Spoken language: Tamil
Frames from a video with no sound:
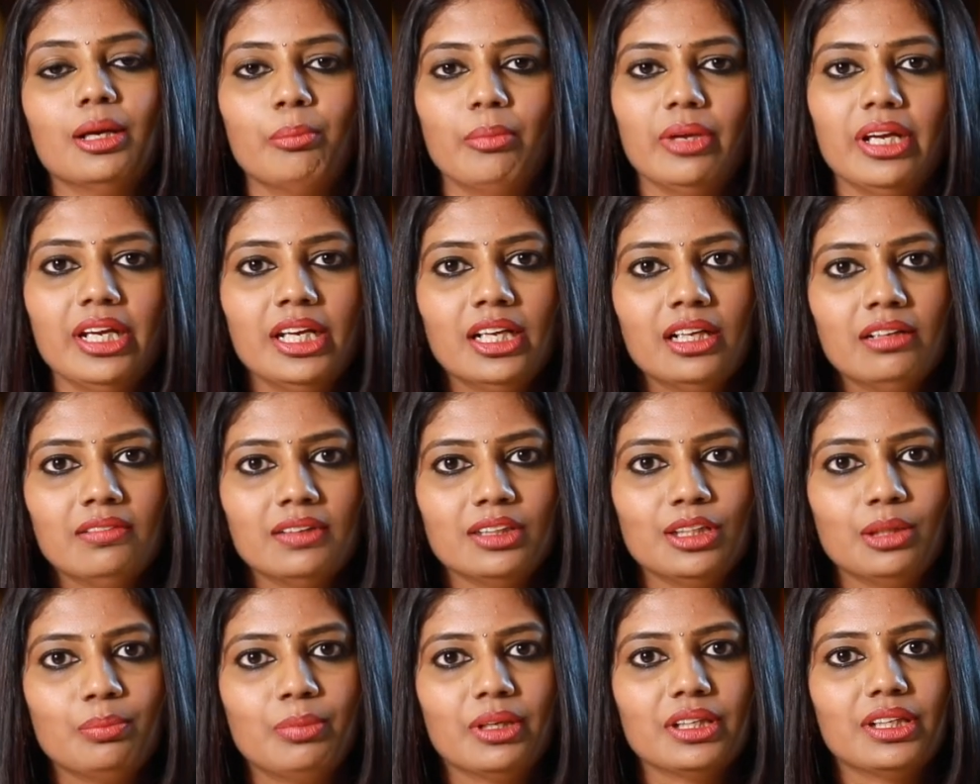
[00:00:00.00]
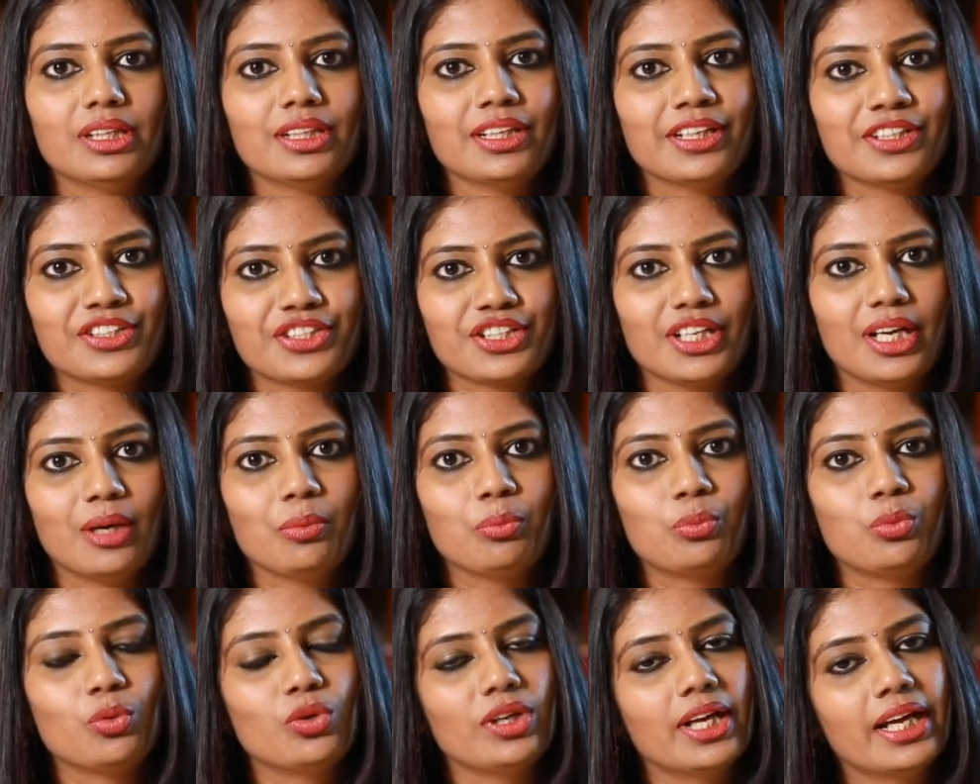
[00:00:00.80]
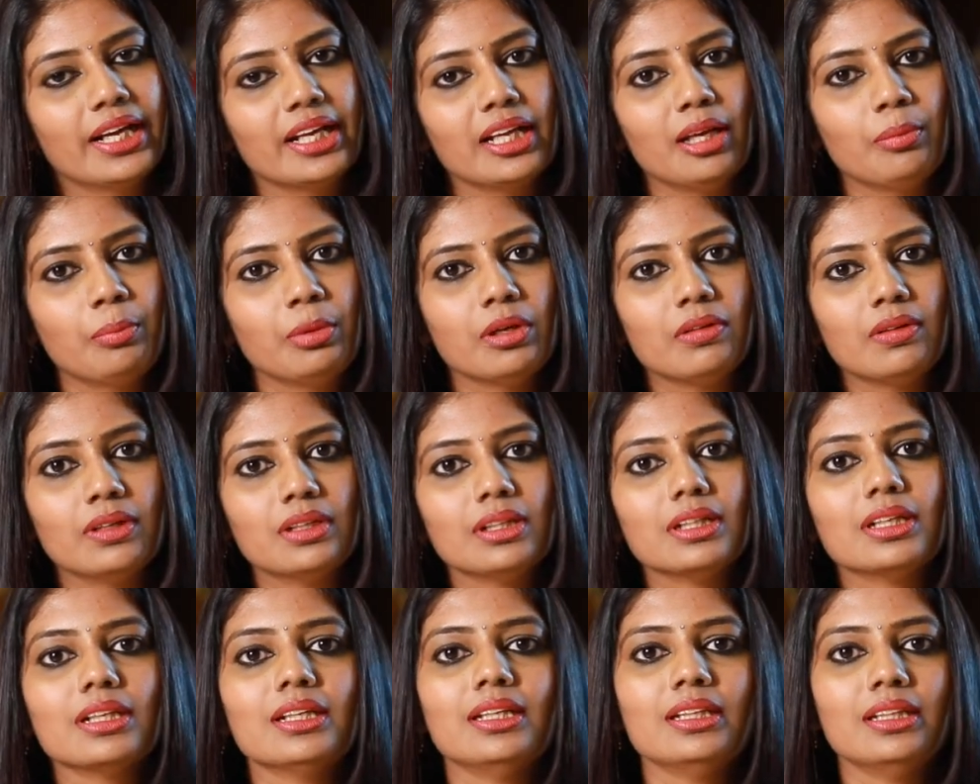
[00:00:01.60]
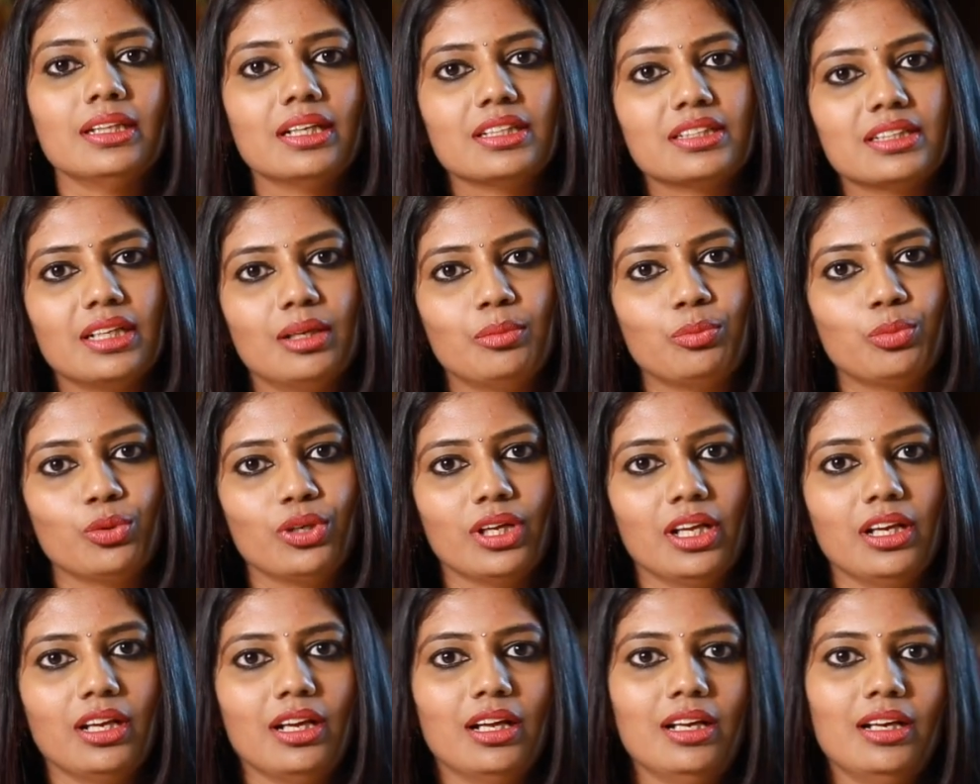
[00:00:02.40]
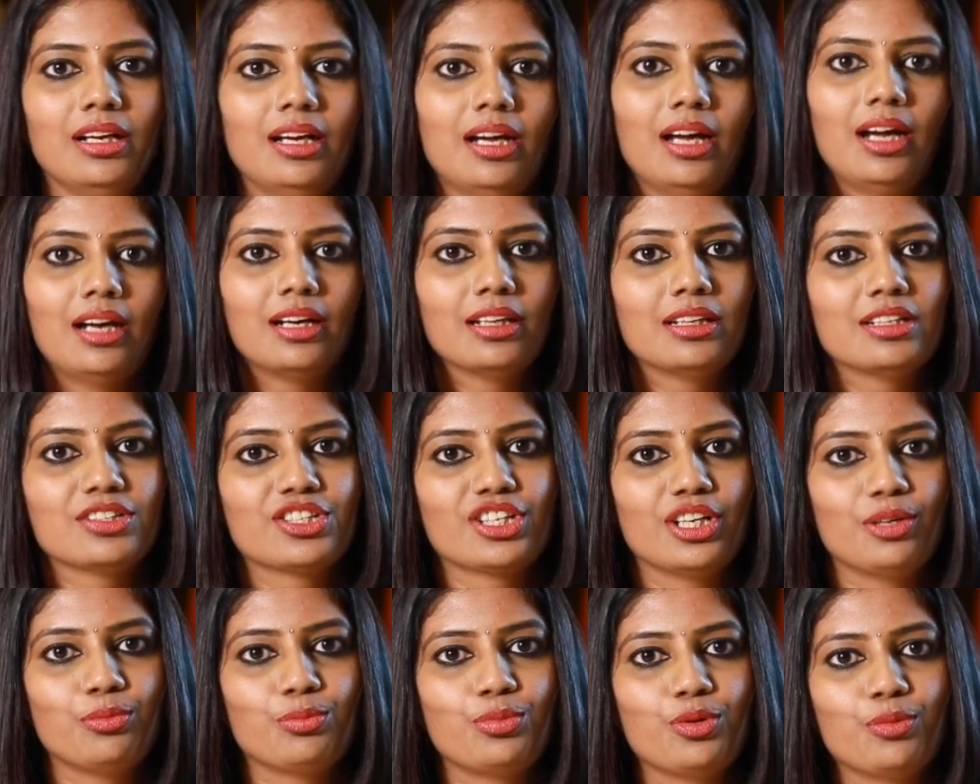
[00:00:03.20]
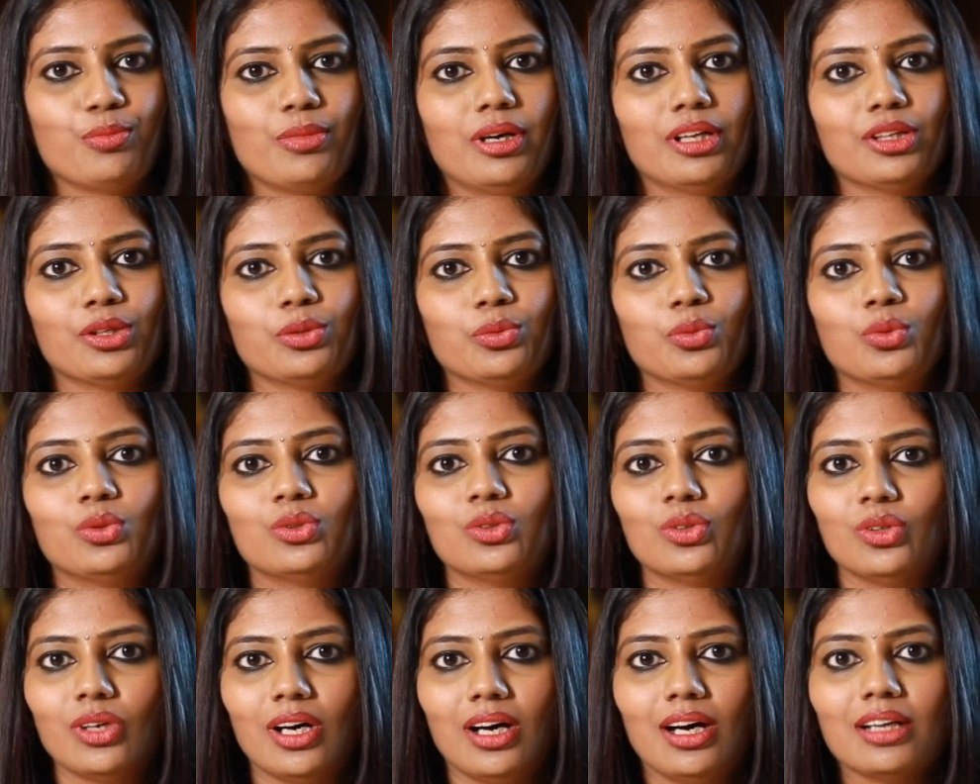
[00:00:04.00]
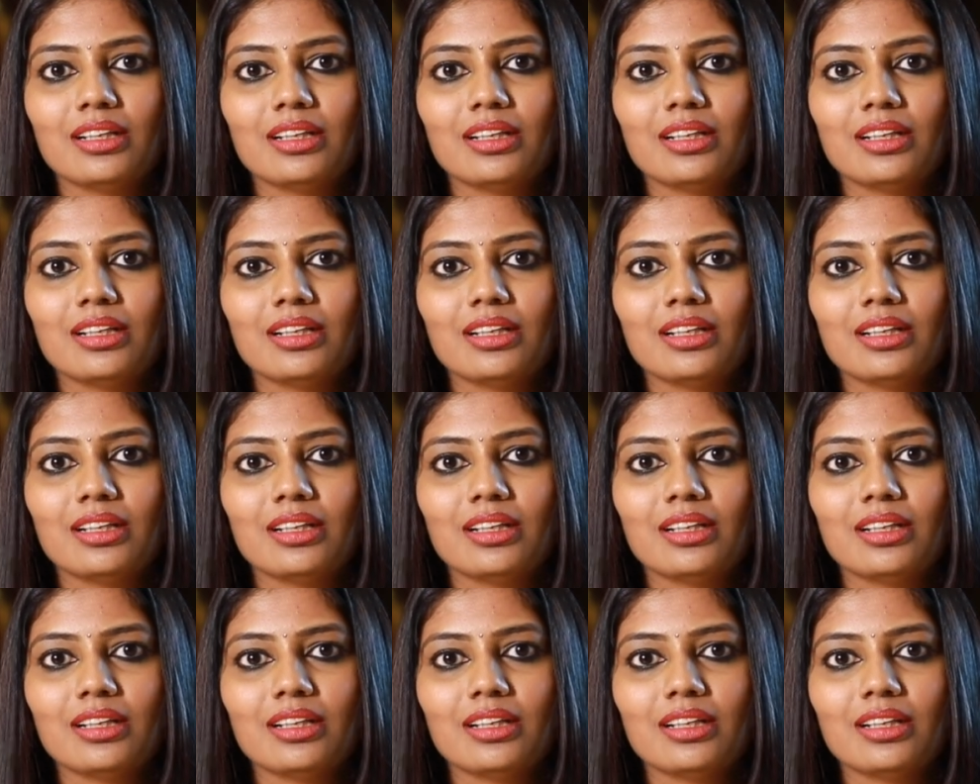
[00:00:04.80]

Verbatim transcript: மெயினாக வந்து பார்த்திங்கன்னா ஷாம்பு நிறைய பேர் வந்துட்டு இந்த ஷாம்பு நல்லா இல்லை அடுத்த ஷாம்பு மாற்றுவோம்